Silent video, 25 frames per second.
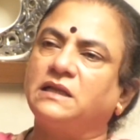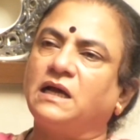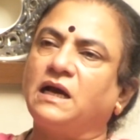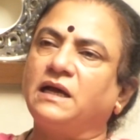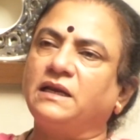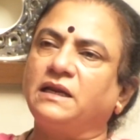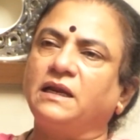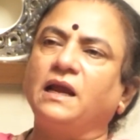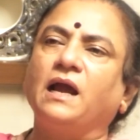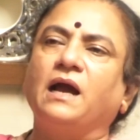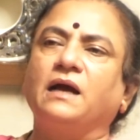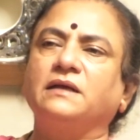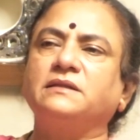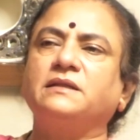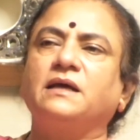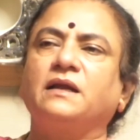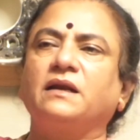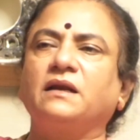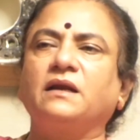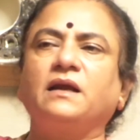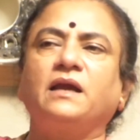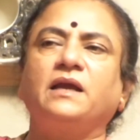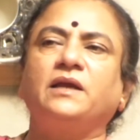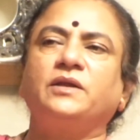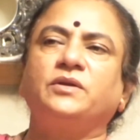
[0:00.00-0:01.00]
దాని
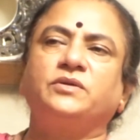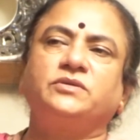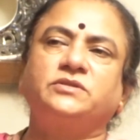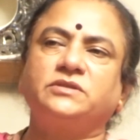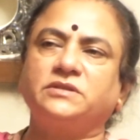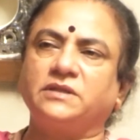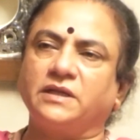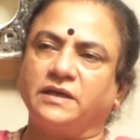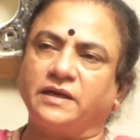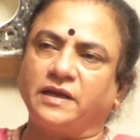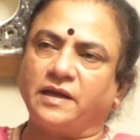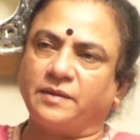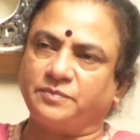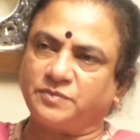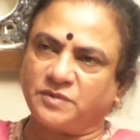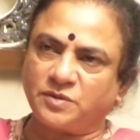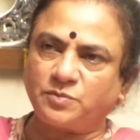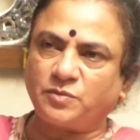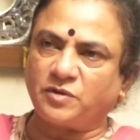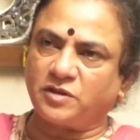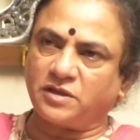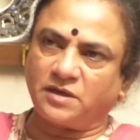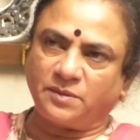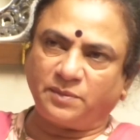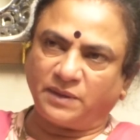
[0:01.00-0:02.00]
ఆధారంగా ఈరోజు
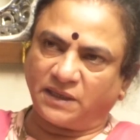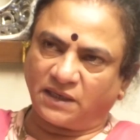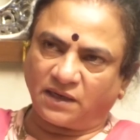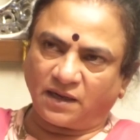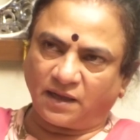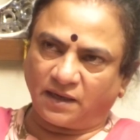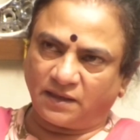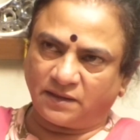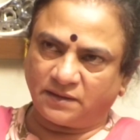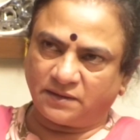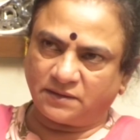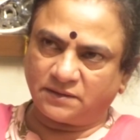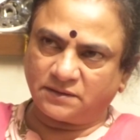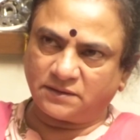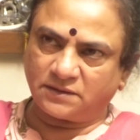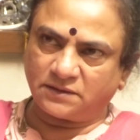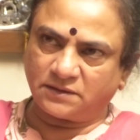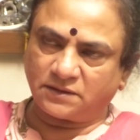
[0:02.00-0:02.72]
దర్యాప్తు మొదలుపెట్టాలి